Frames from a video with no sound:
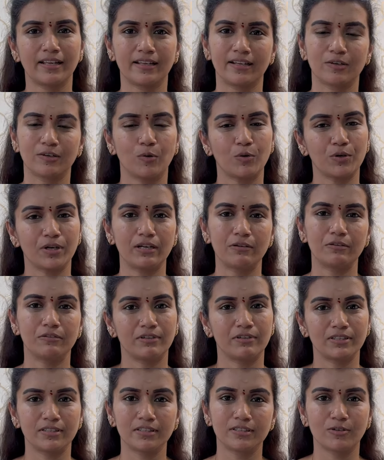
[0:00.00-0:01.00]
நான் எனக்கு ஓரளவு
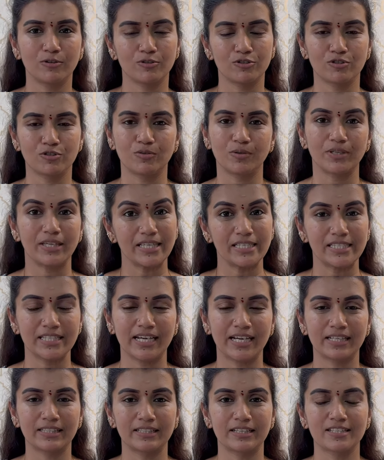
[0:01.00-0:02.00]
வந்து கொஞ்சம்
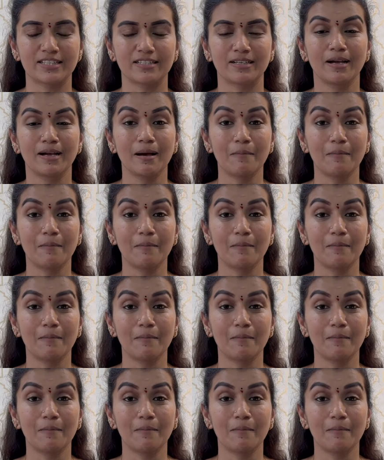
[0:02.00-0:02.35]
ஈஸியாக இருந்துச்சு